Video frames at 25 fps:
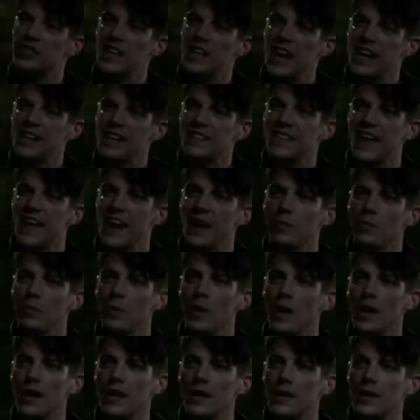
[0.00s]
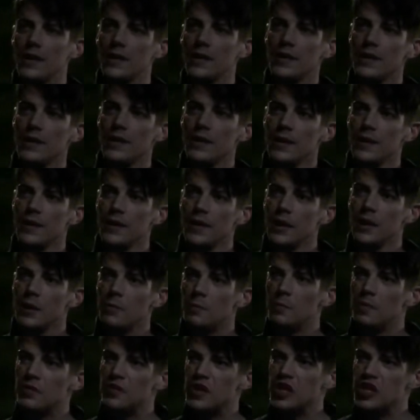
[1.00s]
continuado assim.
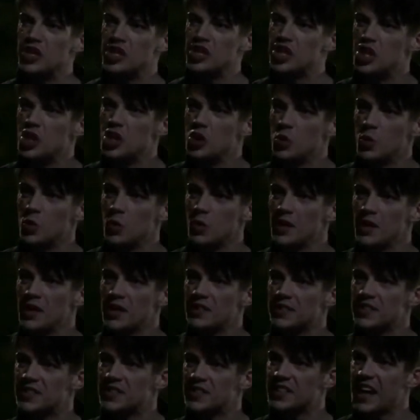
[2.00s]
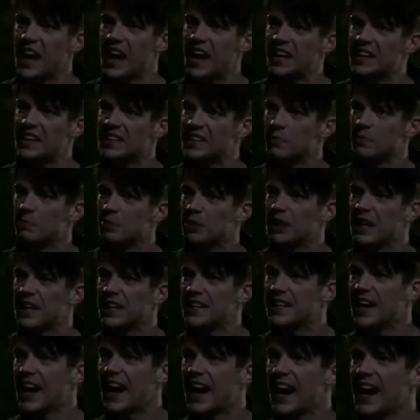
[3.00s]
Aí você decidiu
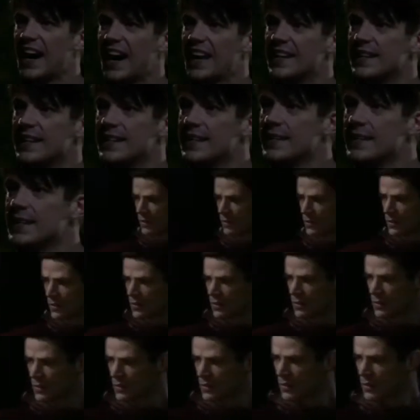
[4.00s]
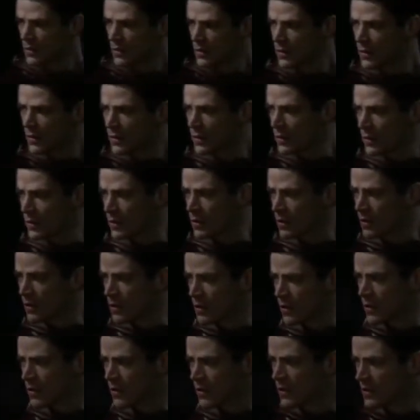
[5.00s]
bancar Deus. Você criou
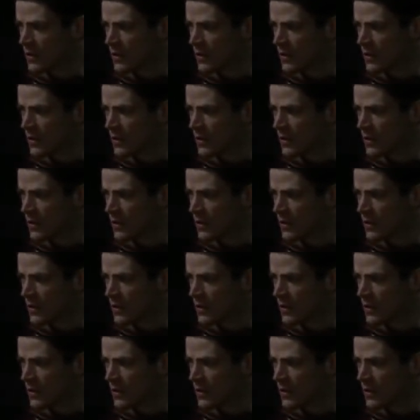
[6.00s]
o